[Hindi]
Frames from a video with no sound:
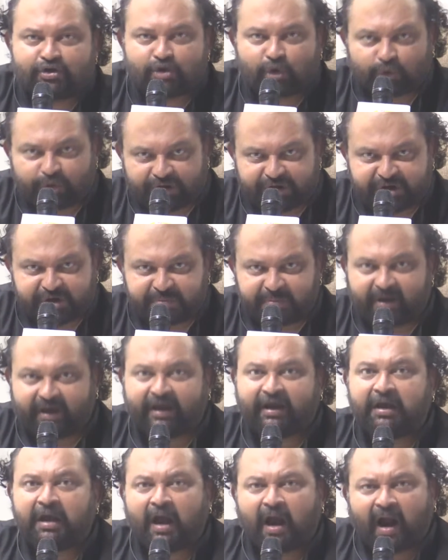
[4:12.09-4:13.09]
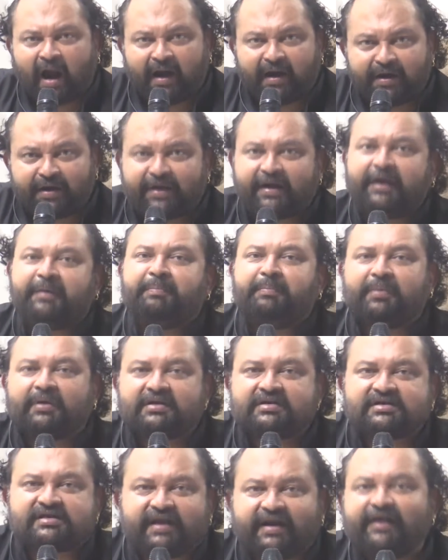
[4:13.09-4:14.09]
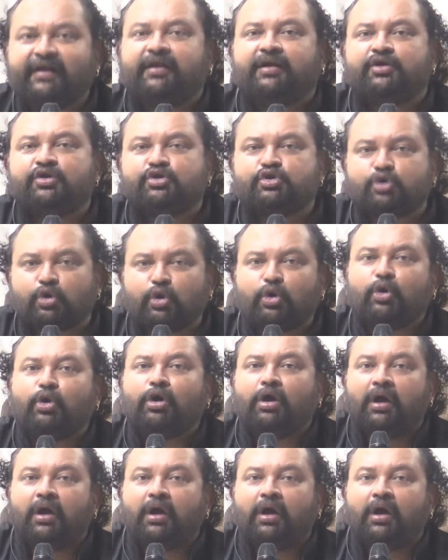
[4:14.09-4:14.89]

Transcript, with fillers: ज्योतिष में 100 परसेंट जो